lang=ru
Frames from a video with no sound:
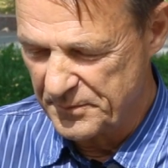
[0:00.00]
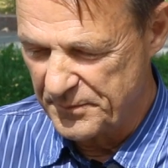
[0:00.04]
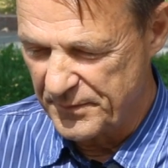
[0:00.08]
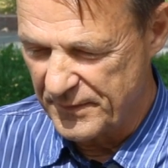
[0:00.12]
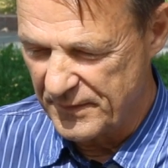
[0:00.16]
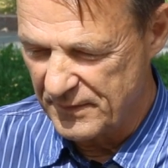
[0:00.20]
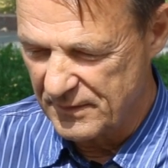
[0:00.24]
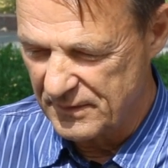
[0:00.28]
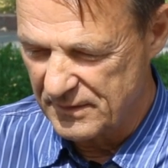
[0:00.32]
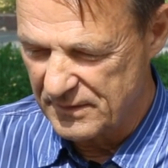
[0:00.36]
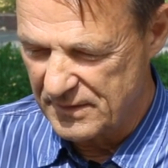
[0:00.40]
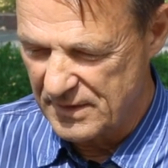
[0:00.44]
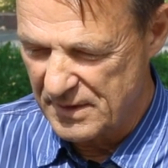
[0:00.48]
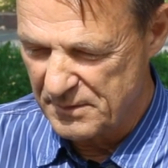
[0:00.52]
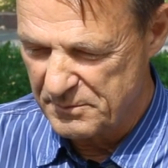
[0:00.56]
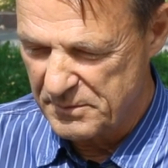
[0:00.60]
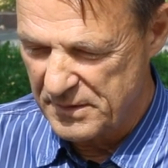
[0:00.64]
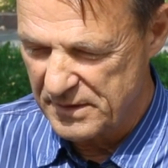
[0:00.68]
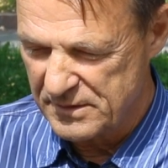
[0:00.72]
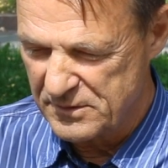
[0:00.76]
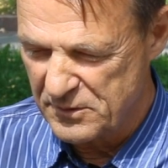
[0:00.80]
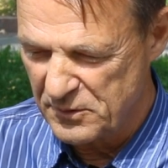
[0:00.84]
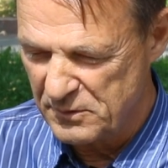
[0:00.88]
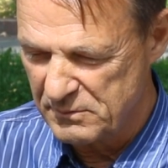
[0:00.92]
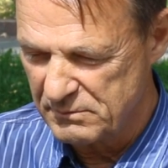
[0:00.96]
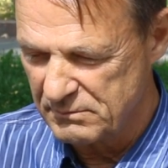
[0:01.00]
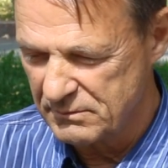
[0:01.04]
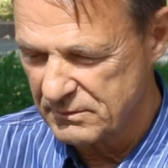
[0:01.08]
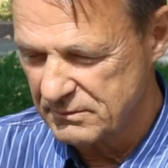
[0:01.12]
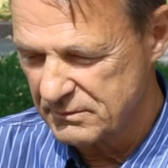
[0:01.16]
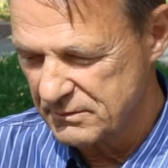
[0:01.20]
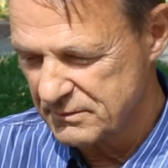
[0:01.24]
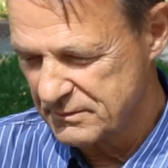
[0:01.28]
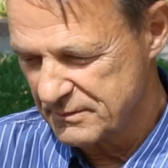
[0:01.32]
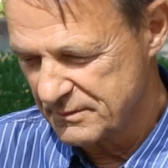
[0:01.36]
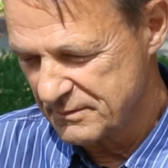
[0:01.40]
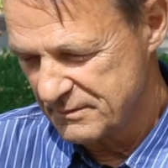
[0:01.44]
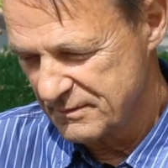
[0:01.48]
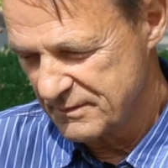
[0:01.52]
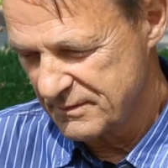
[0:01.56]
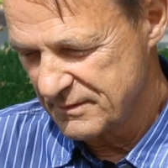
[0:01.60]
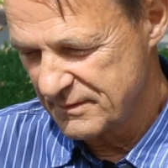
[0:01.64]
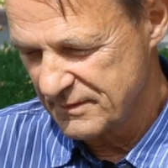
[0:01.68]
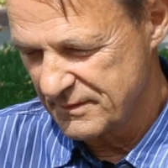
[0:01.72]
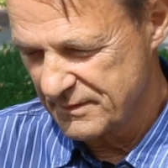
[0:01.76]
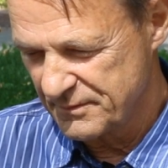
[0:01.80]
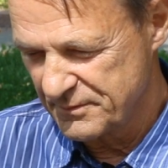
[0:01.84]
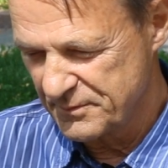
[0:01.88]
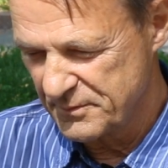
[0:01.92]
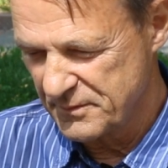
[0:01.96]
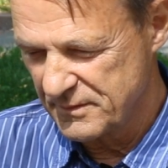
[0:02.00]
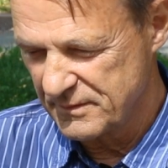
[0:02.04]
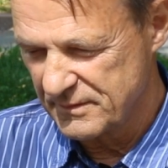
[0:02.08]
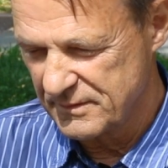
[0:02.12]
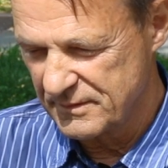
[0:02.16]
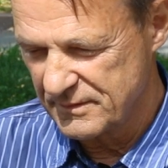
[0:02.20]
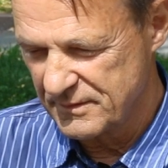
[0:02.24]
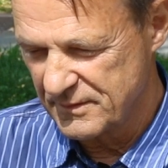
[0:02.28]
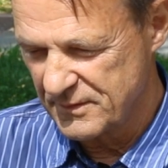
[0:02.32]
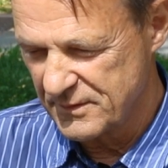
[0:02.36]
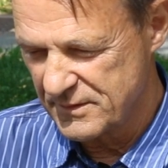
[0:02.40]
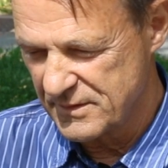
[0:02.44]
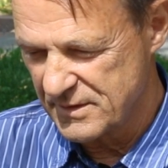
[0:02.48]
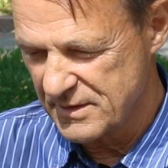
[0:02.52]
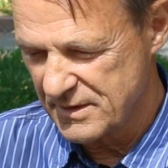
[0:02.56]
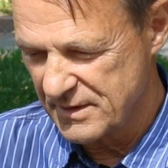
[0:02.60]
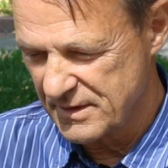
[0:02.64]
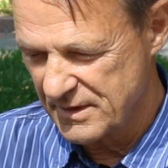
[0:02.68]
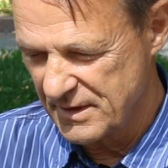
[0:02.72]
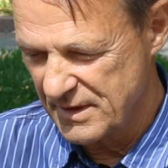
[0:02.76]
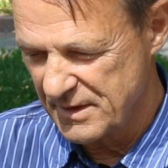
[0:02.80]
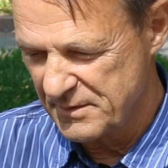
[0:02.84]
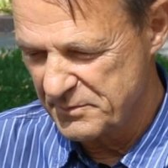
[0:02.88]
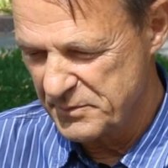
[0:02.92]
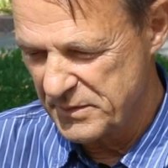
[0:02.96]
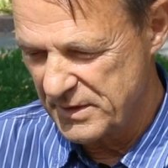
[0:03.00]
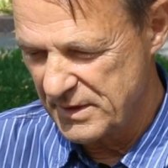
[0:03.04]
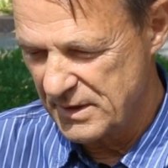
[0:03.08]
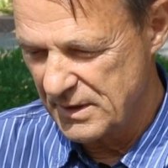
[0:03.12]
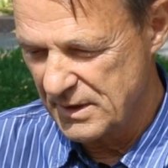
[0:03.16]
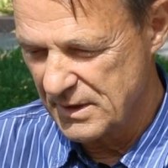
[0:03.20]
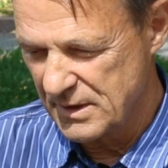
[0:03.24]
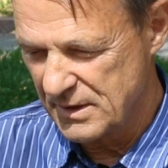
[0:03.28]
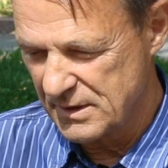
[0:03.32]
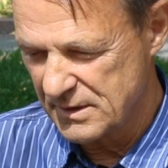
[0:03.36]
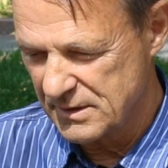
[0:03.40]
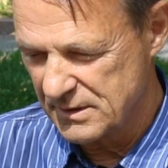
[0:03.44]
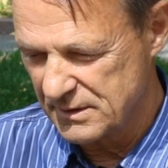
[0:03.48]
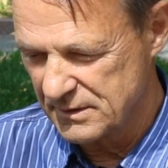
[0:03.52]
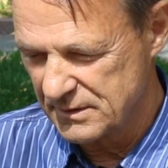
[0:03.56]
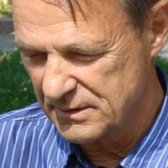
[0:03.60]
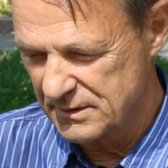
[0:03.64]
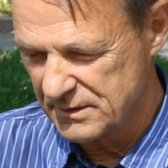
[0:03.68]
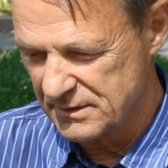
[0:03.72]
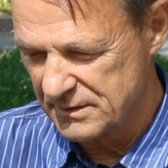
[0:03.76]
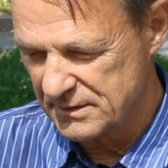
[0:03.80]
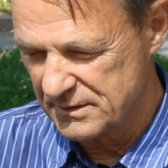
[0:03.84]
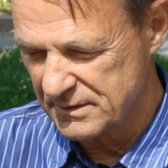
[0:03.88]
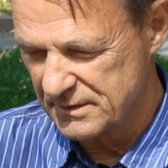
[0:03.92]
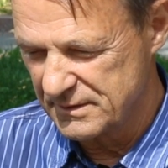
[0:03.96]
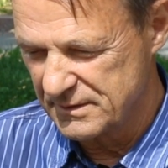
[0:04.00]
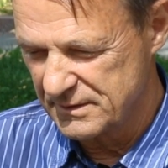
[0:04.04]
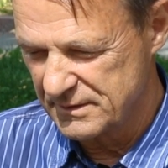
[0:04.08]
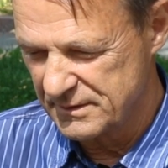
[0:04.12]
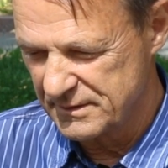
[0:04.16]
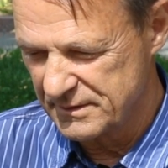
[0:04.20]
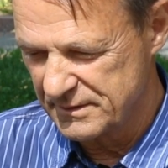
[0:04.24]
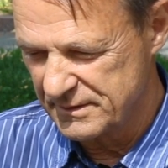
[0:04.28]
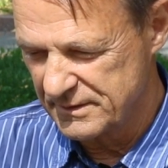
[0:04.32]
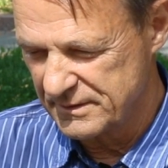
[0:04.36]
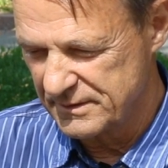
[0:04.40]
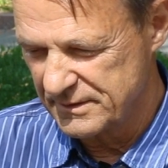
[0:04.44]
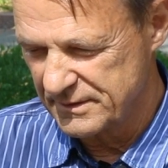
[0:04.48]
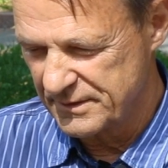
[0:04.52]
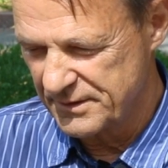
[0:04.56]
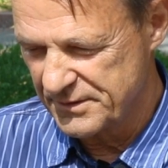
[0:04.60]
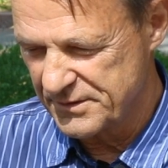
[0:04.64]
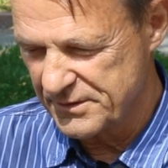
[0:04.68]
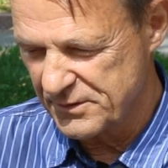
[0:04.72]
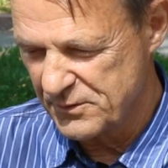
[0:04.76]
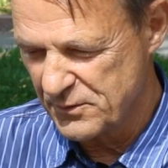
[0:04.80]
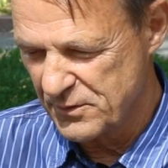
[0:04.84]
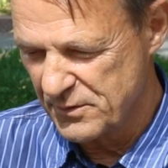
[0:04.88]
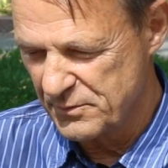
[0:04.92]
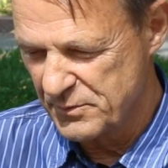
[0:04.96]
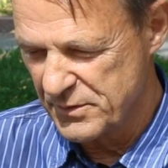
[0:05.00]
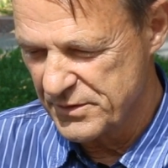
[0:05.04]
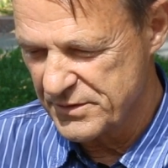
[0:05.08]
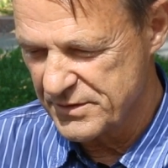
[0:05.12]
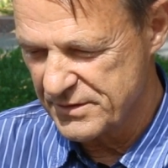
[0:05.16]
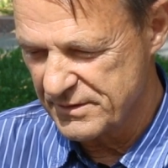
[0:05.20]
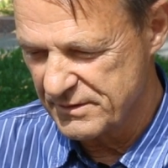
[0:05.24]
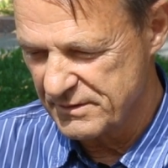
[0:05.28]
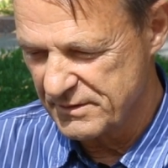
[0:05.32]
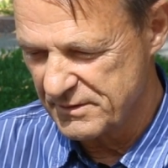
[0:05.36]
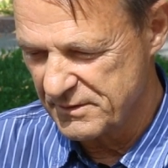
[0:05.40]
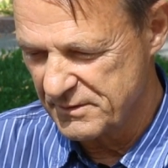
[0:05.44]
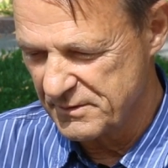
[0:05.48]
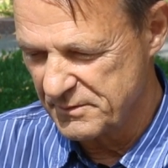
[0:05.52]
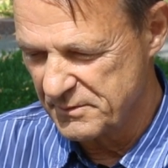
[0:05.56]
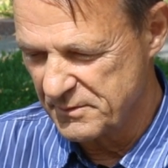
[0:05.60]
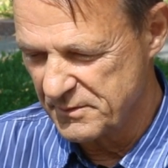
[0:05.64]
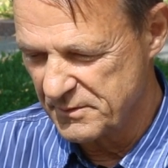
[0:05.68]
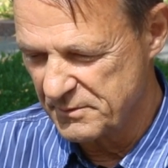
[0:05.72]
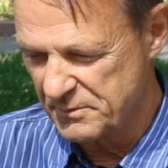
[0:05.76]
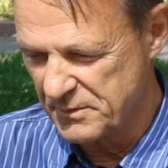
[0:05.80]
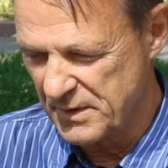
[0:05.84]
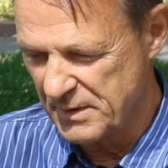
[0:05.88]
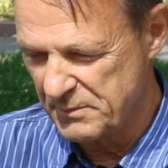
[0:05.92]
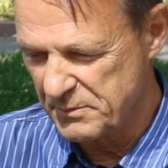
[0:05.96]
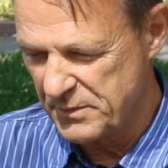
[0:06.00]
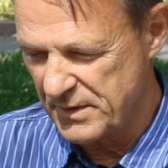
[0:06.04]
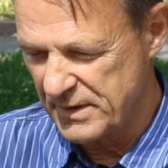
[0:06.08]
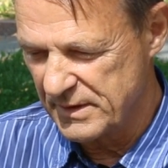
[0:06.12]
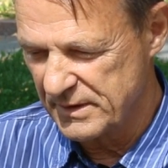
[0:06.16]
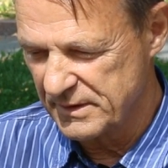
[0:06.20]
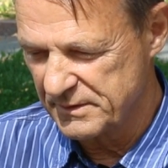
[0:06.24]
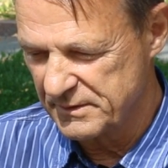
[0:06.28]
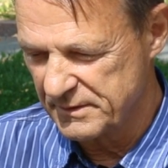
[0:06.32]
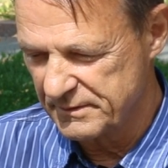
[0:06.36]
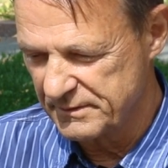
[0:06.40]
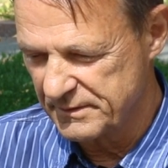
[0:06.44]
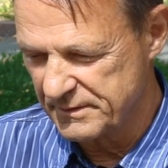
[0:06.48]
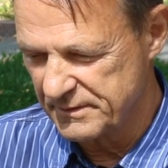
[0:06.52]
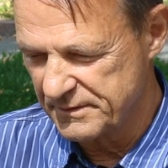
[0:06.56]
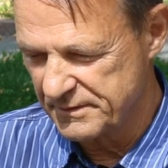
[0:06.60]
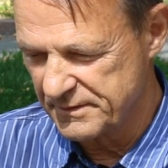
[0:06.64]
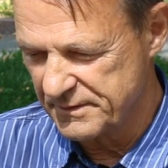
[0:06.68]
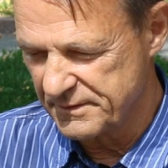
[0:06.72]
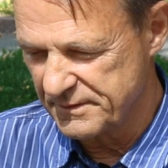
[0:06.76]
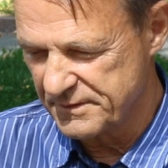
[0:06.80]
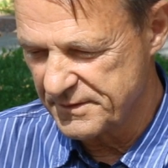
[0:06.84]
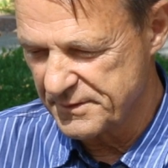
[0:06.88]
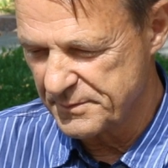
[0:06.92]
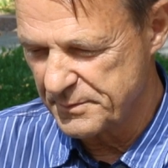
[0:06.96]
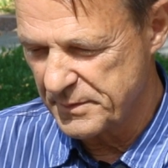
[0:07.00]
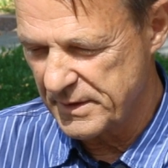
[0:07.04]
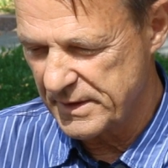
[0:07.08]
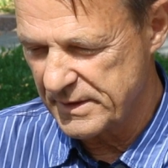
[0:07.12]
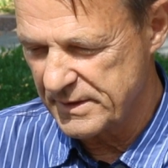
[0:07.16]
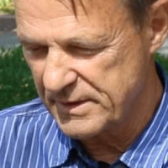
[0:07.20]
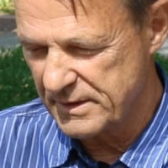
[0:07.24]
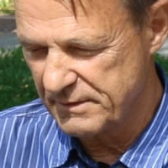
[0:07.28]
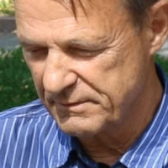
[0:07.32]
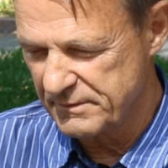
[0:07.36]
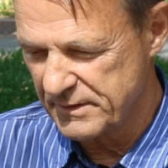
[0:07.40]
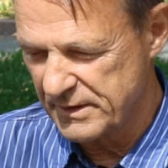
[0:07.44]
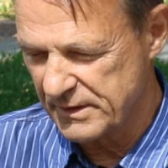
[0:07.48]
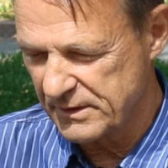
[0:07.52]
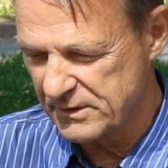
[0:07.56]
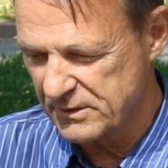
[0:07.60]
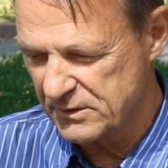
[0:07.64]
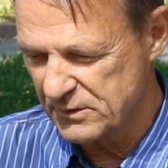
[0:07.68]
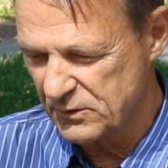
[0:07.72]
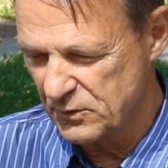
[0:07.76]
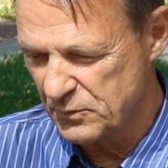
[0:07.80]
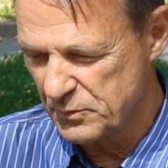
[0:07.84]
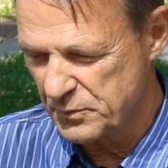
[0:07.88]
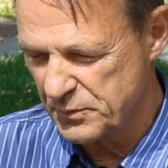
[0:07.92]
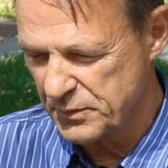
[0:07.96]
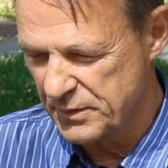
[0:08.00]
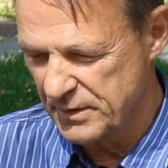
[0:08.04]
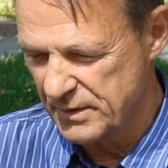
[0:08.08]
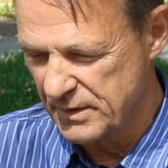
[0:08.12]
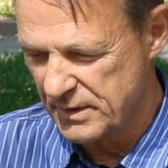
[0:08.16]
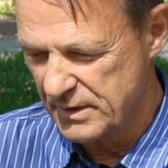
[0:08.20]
Вот. А потом уже я переехал э, из Куйбышева, попал в спортивный клуб.